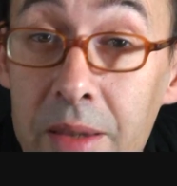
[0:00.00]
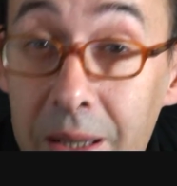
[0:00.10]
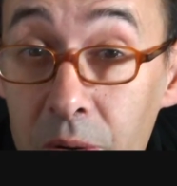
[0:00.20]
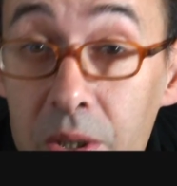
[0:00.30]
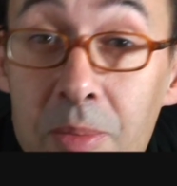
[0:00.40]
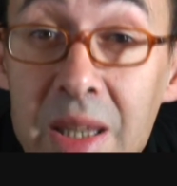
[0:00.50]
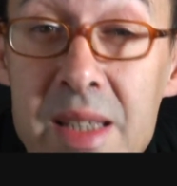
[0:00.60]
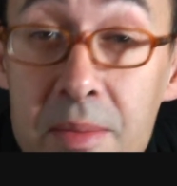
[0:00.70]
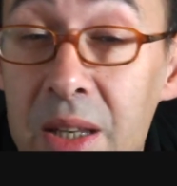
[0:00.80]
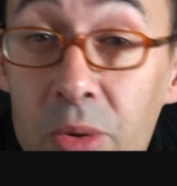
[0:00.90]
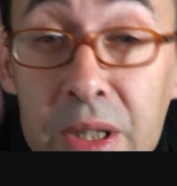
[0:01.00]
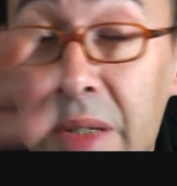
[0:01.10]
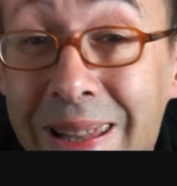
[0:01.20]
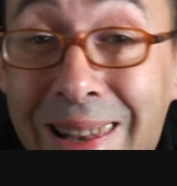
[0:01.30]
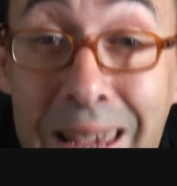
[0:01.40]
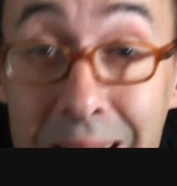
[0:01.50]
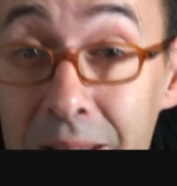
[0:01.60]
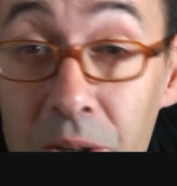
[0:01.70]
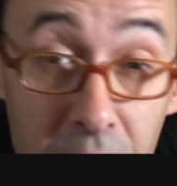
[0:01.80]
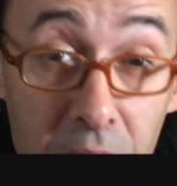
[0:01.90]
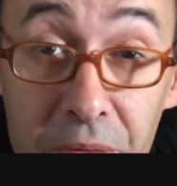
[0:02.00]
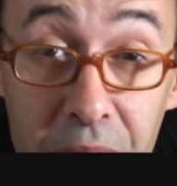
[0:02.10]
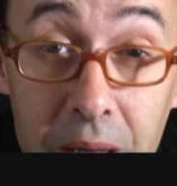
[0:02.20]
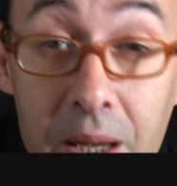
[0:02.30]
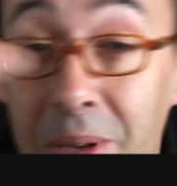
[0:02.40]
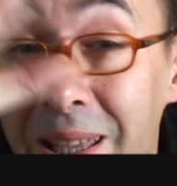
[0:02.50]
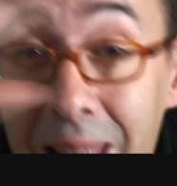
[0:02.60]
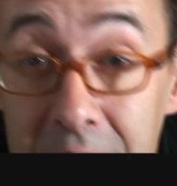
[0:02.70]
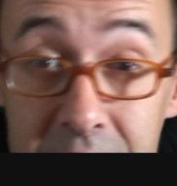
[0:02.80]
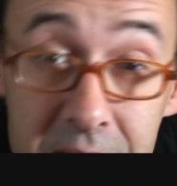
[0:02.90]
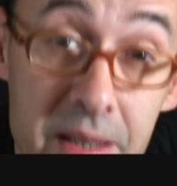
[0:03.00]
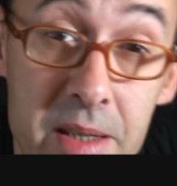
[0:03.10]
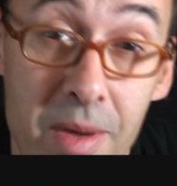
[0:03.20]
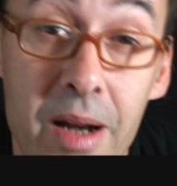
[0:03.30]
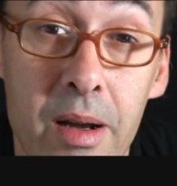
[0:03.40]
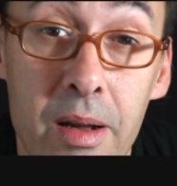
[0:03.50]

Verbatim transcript: Da könnte ich mich zehn Minuten oder länger drüber aufregen, aber ich lasse das jetzt mal.